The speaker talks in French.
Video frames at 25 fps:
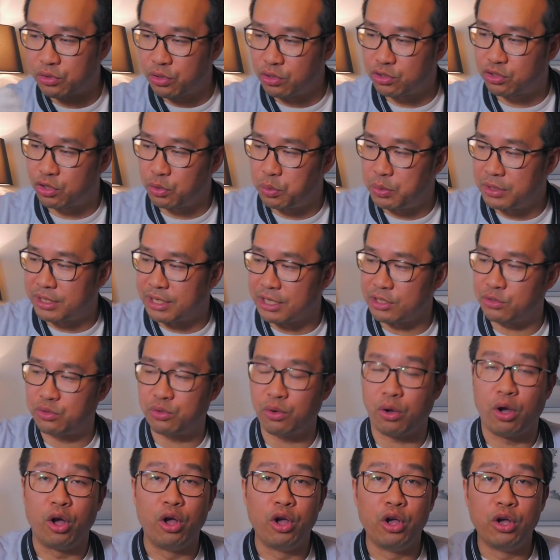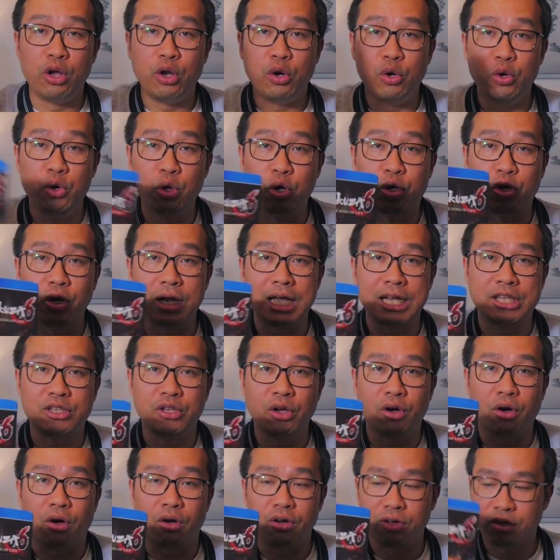que celui qui est sur le
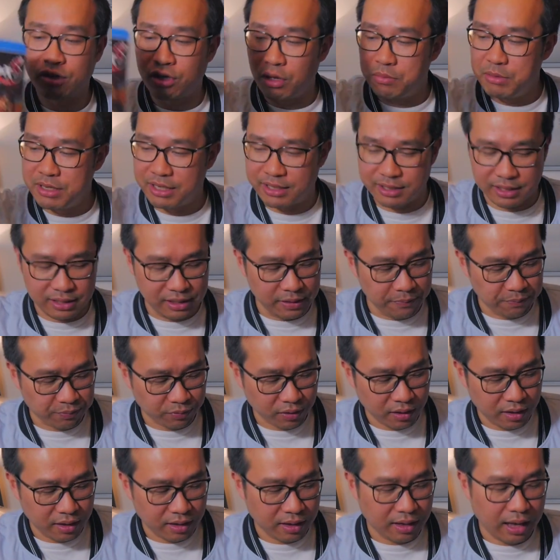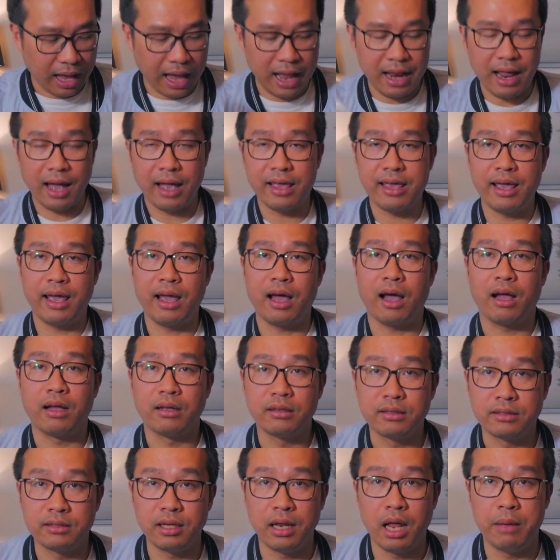collector comme ici. À l'arrière,
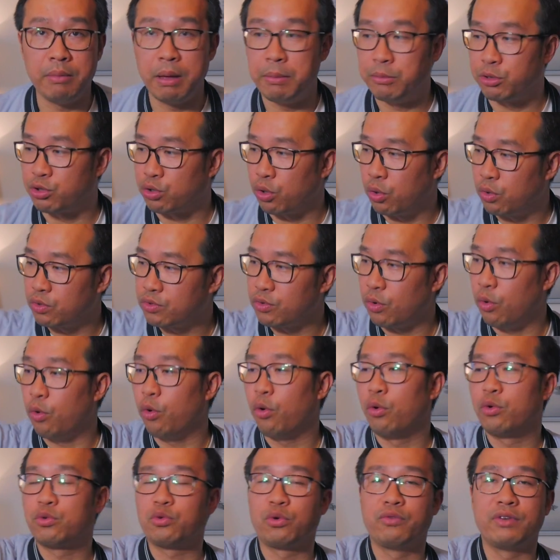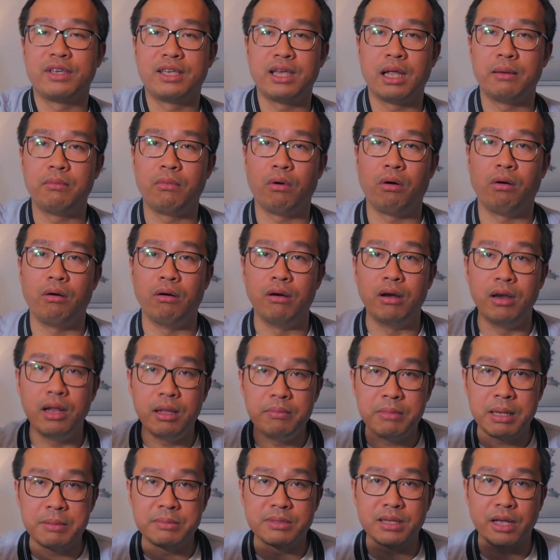c'est la même chose. On retrouve également les
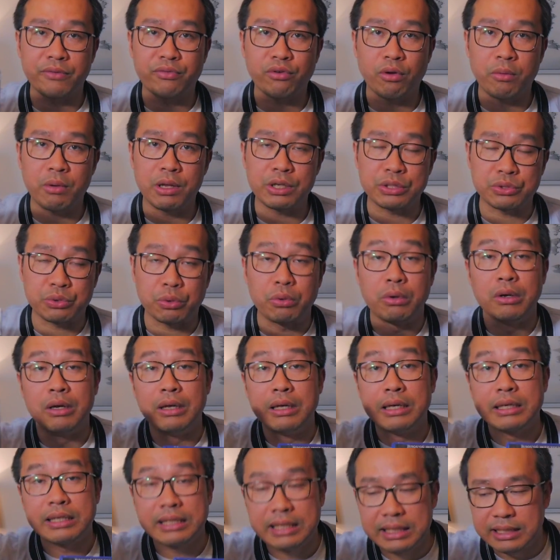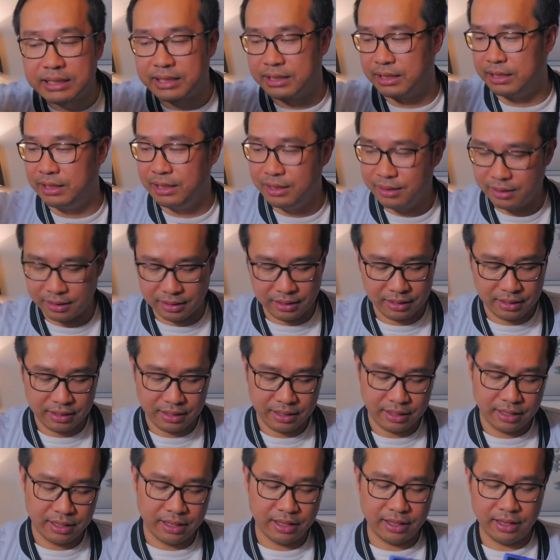mêmes informations qu'ici.
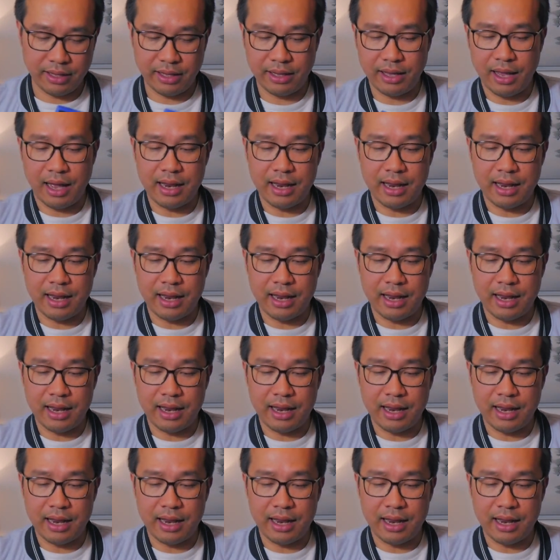Et